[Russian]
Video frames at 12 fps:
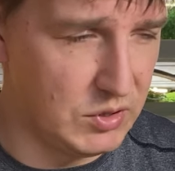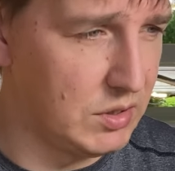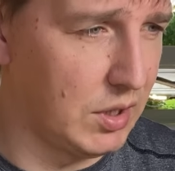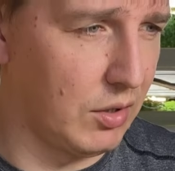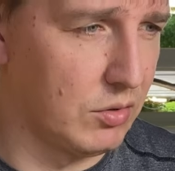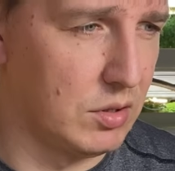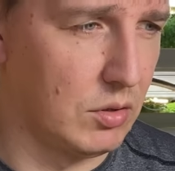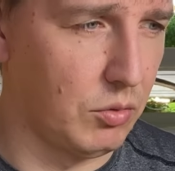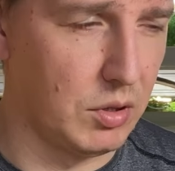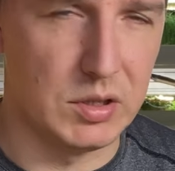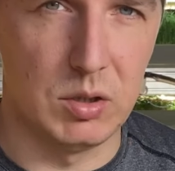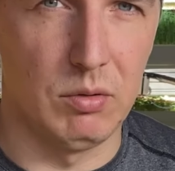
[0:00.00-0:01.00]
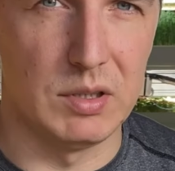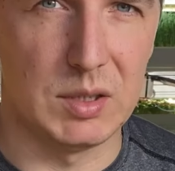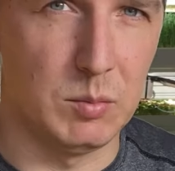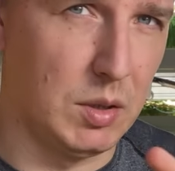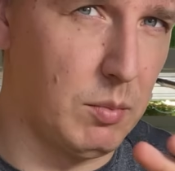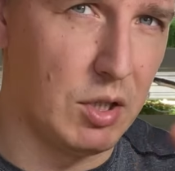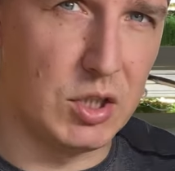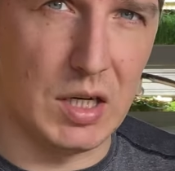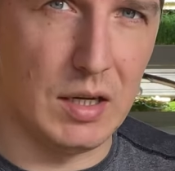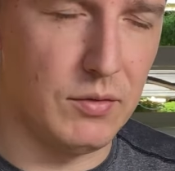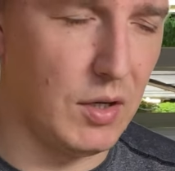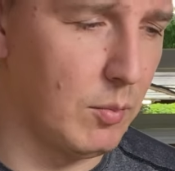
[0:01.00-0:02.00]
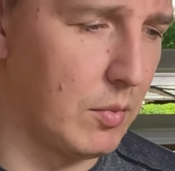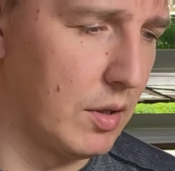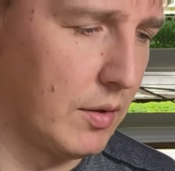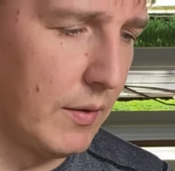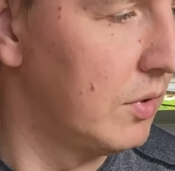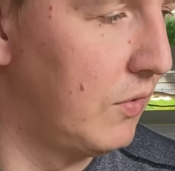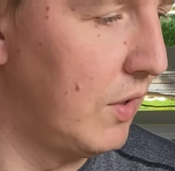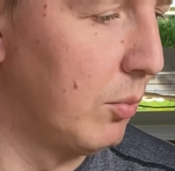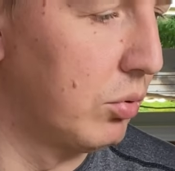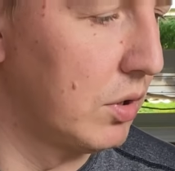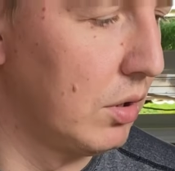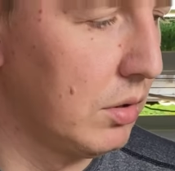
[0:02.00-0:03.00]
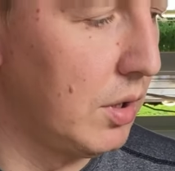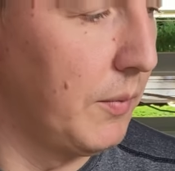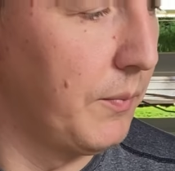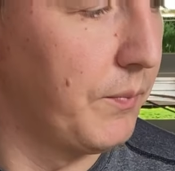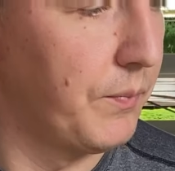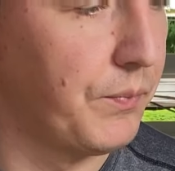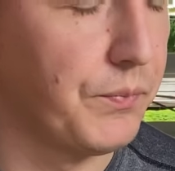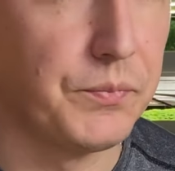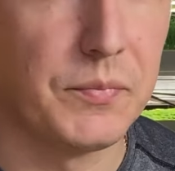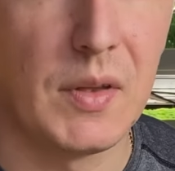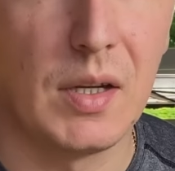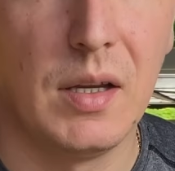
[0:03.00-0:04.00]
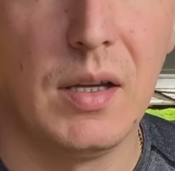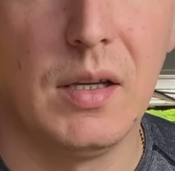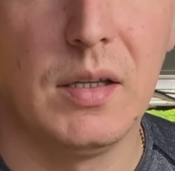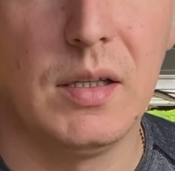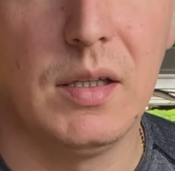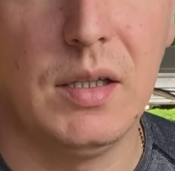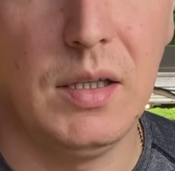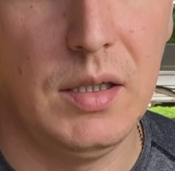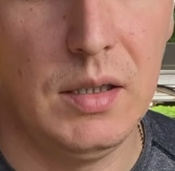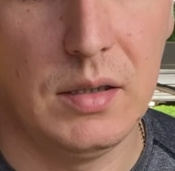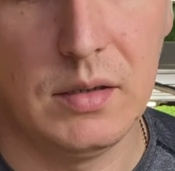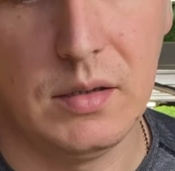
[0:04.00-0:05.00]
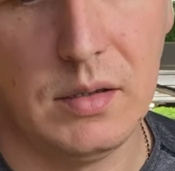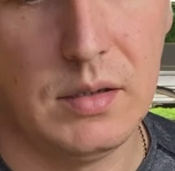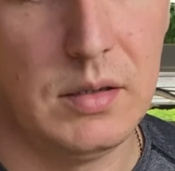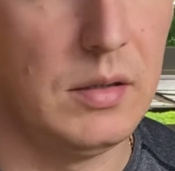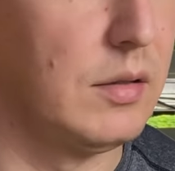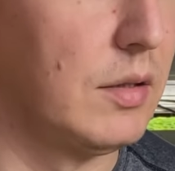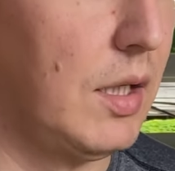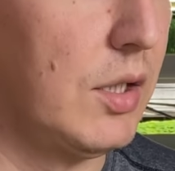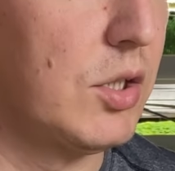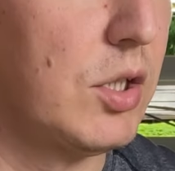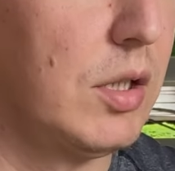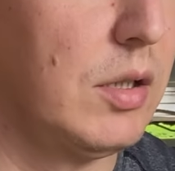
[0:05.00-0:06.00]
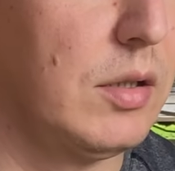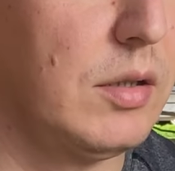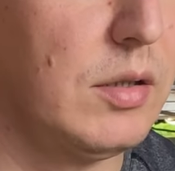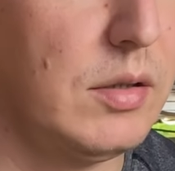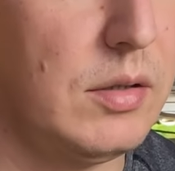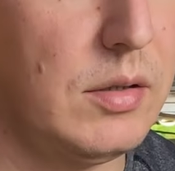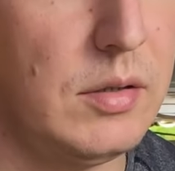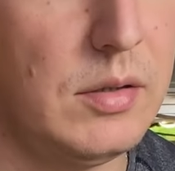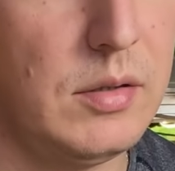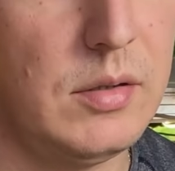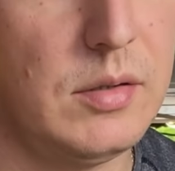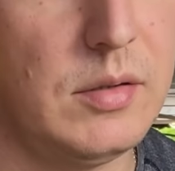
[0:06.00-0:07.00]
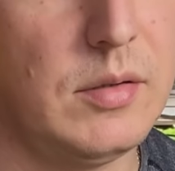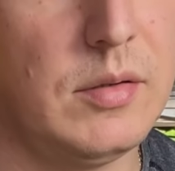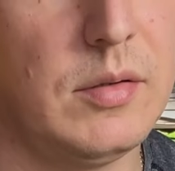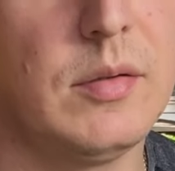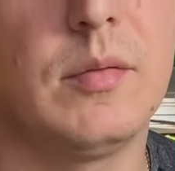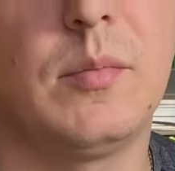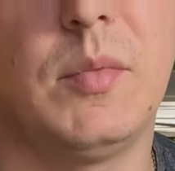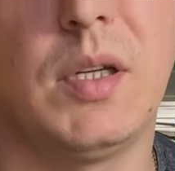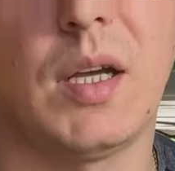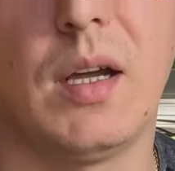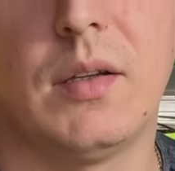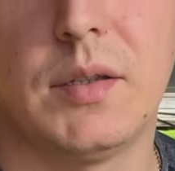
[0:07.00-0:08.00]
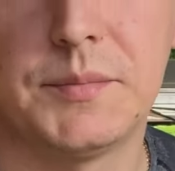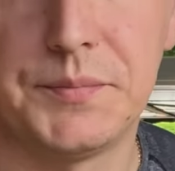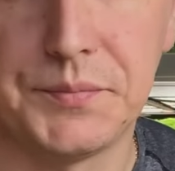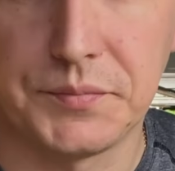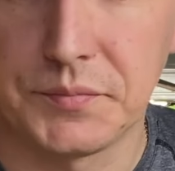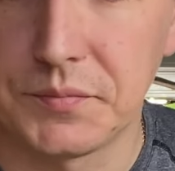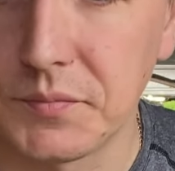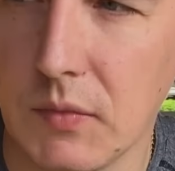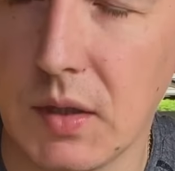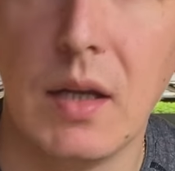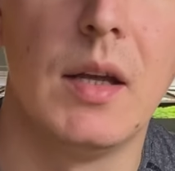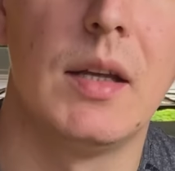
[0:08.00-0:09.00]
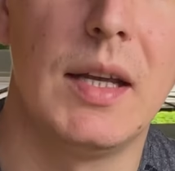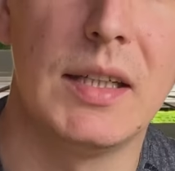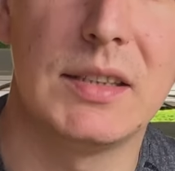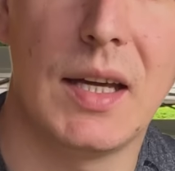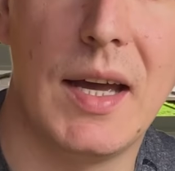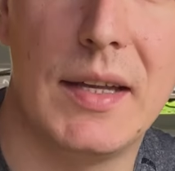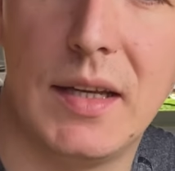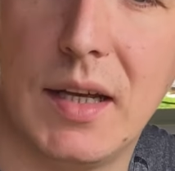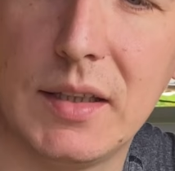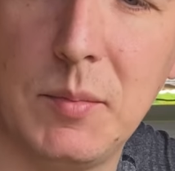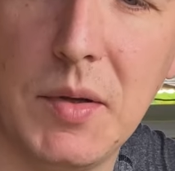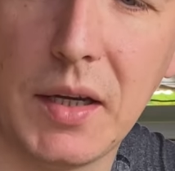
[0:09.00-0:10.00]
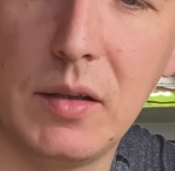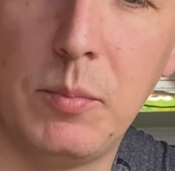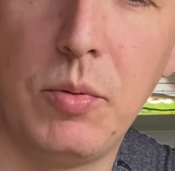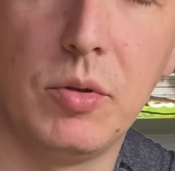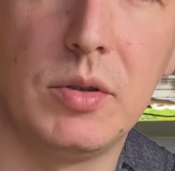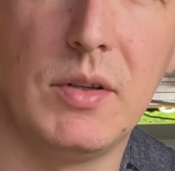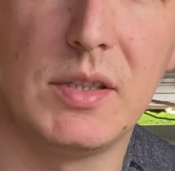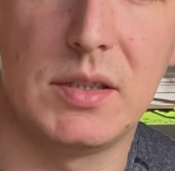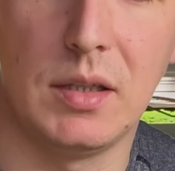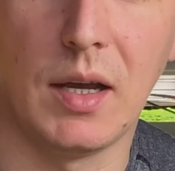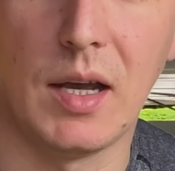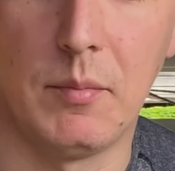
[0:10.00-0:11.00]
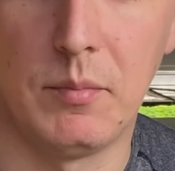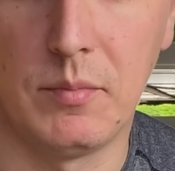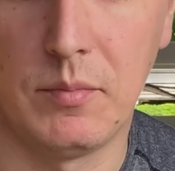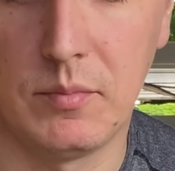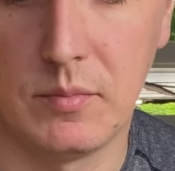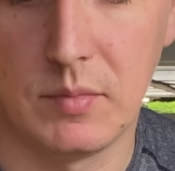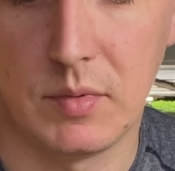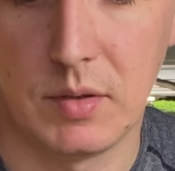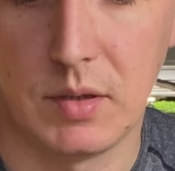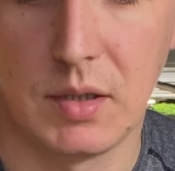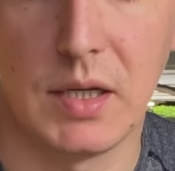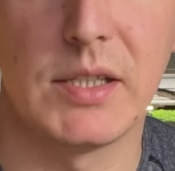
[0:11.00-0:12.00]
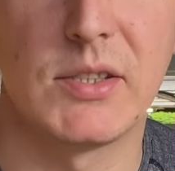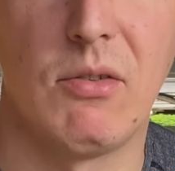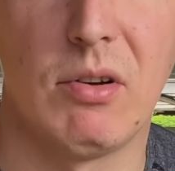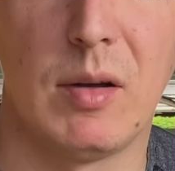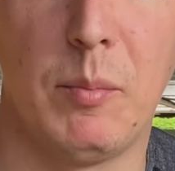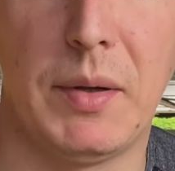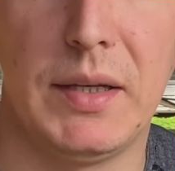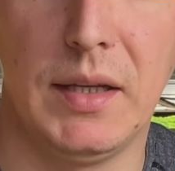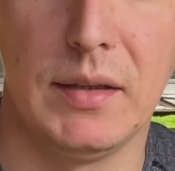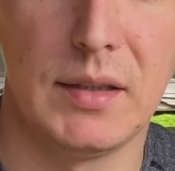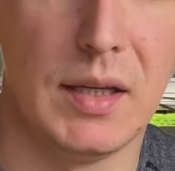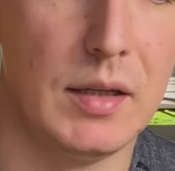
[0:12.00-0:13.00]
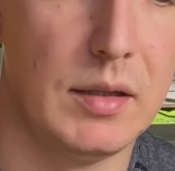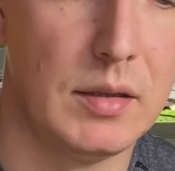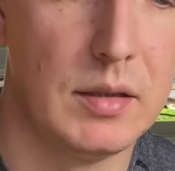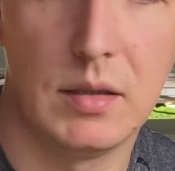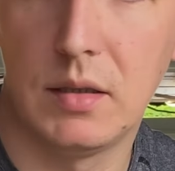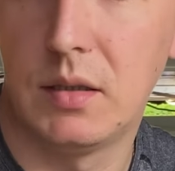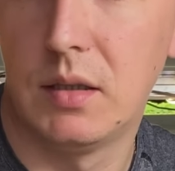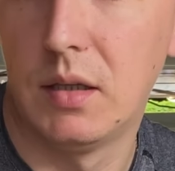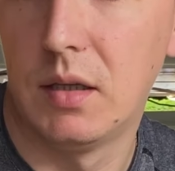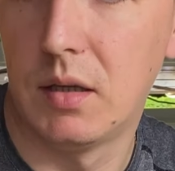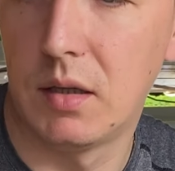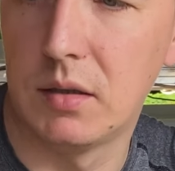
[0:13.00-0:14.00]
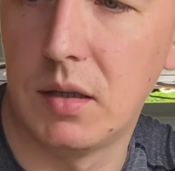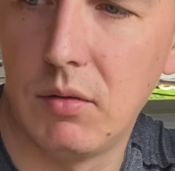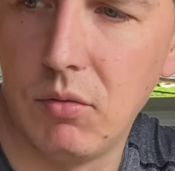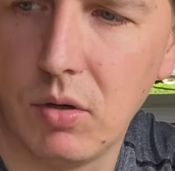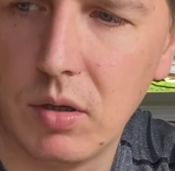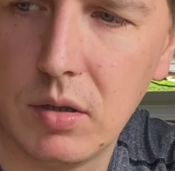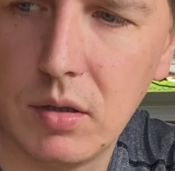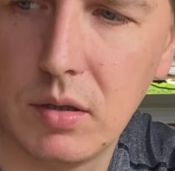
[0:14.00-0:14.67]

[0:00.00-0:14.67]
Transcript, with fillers: серьезно говорю, если у вас там небольшая ферма. Две бутылки и наши минералы. Я заранее отмерил по 200 грамм каждого компонента. Одного